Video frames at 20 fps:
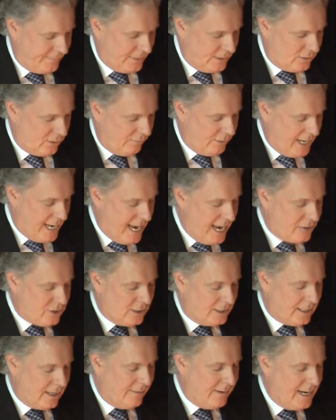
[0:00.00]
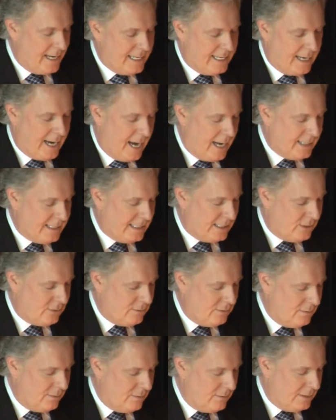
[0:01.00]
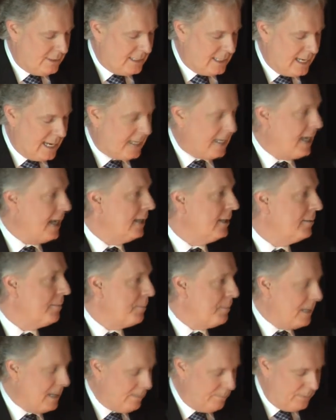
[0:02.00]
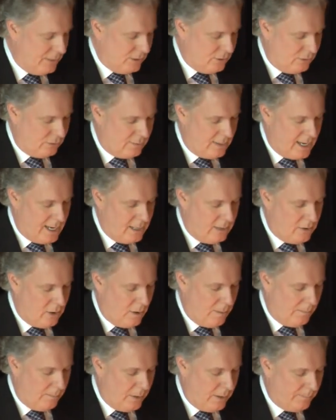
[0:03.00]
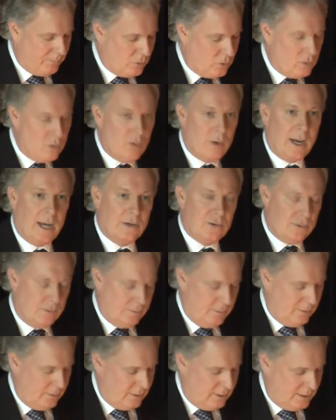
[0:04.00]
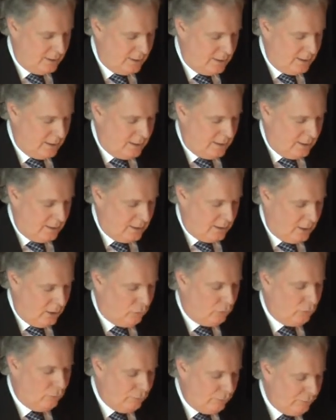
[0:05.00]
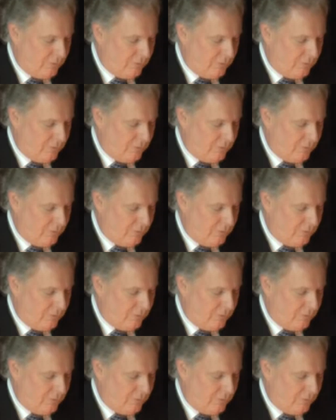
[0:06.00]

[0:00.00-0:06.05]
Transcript: Ce voyage à travers les grands discours, c'est la quête perpétuelle d'un peuple courageux qui a tout